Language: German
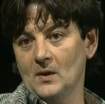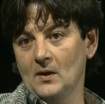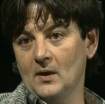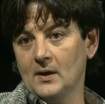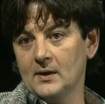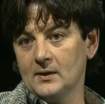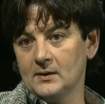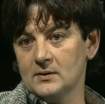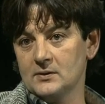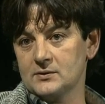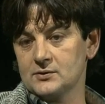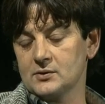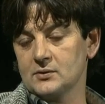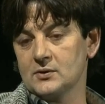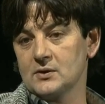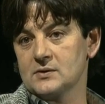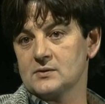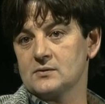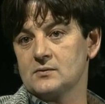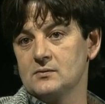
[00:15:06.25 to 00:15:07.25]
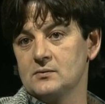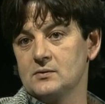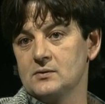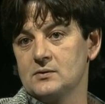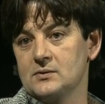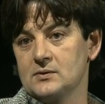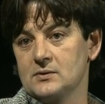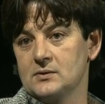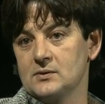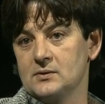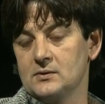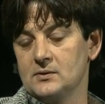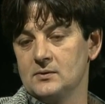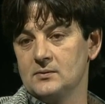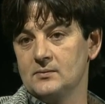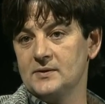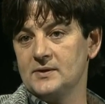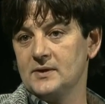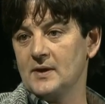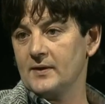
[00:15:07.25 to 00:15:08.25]
eigentlich schon ganz gut äh,
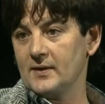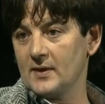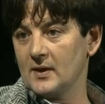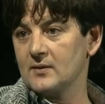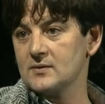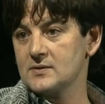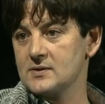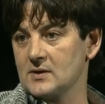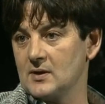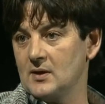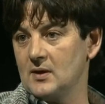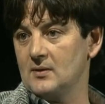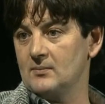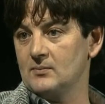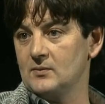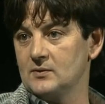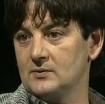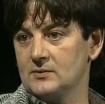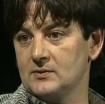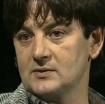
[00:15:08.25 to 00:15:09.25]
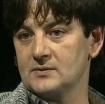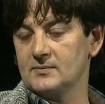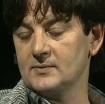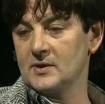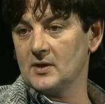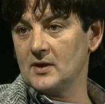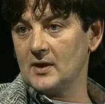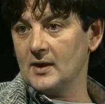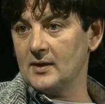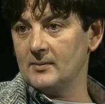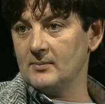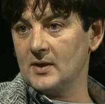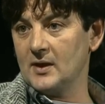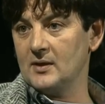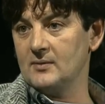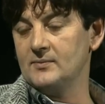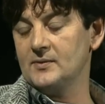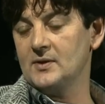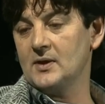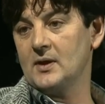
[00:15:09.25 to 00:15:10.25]
miteinander auskam und dass man nach einem
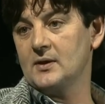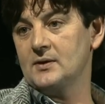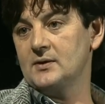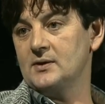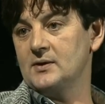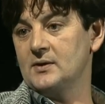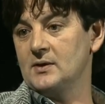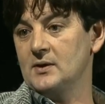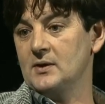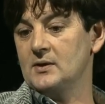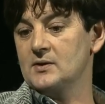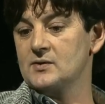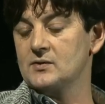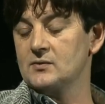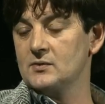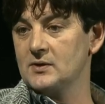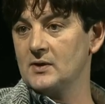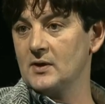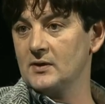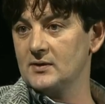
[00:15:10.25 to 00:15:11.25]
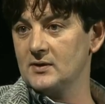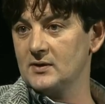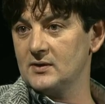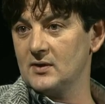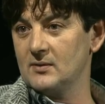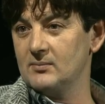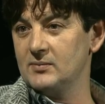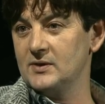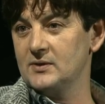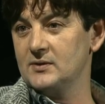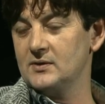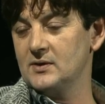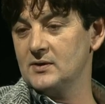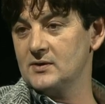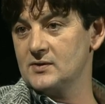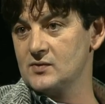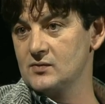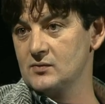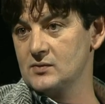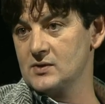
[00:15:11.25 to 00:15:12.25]
halben Jahr die sogenannten etablierten
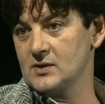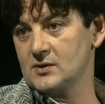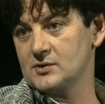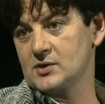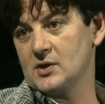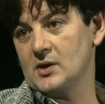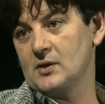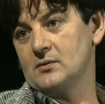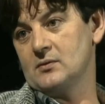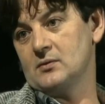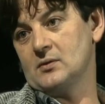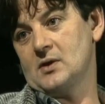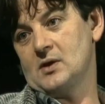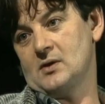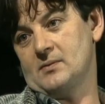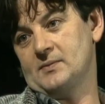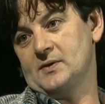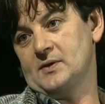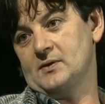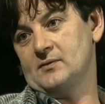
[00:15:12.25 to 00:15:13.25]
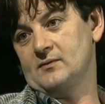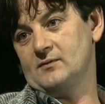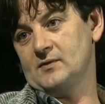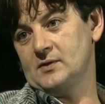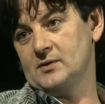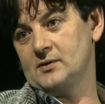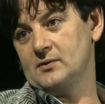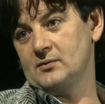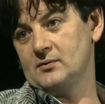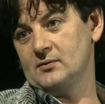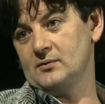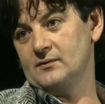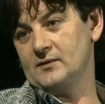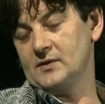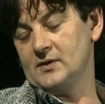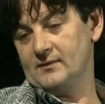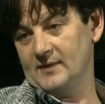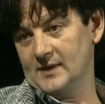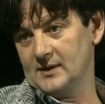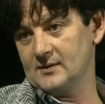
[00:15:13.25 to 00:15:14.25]
Entzugserscheinungen gehabt hätten, wenn die Grünen
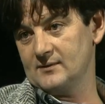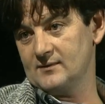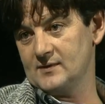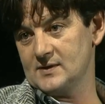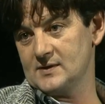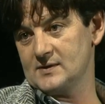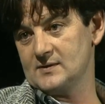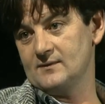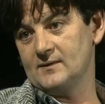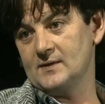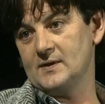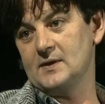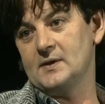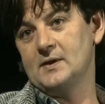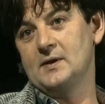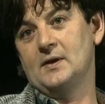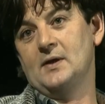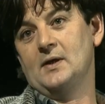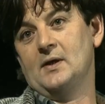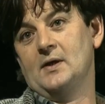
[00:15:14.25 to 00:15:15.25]
wieder weg gewesen wären.